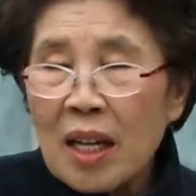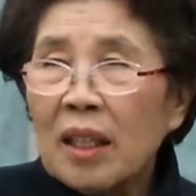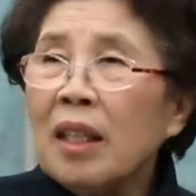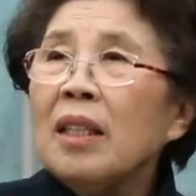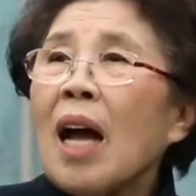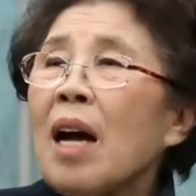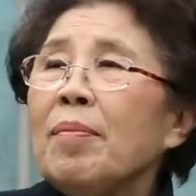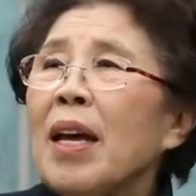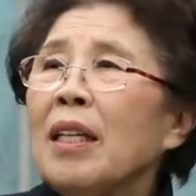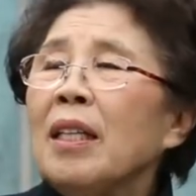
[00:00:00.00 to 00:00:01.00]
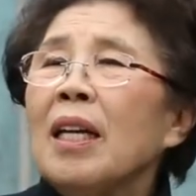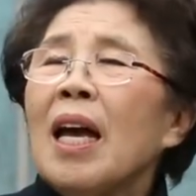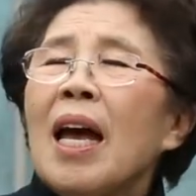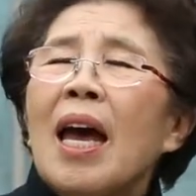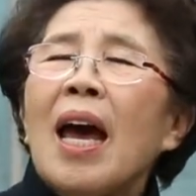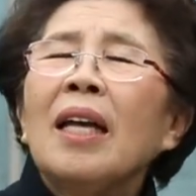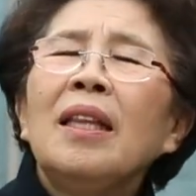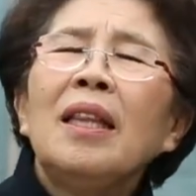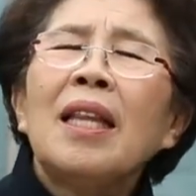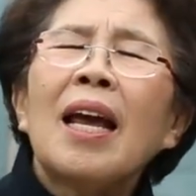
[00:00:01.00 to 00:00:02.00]
그 다음에는
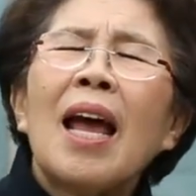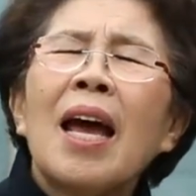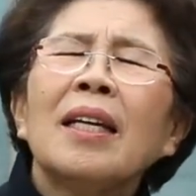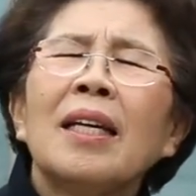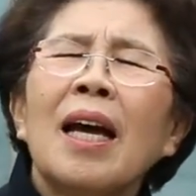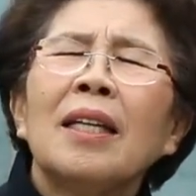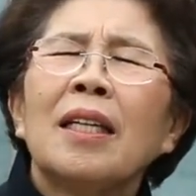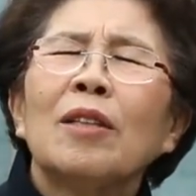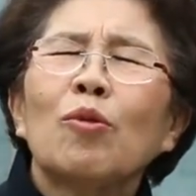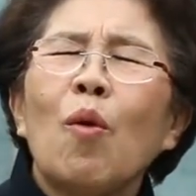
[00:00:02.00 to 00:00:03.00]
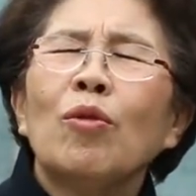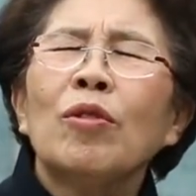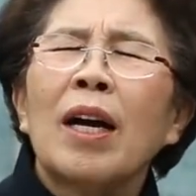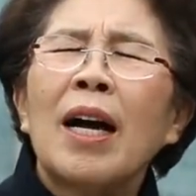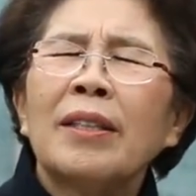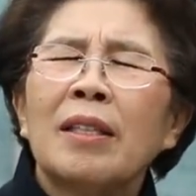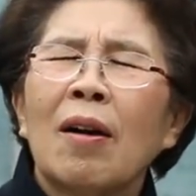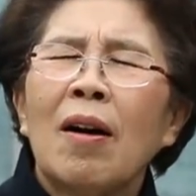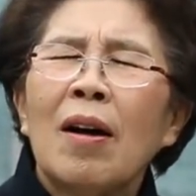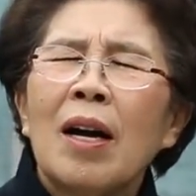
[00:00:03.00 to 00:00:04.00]
엔데 엔게디 동굴에
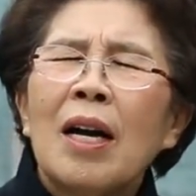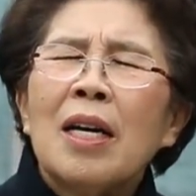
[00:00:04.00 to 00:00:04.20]
가서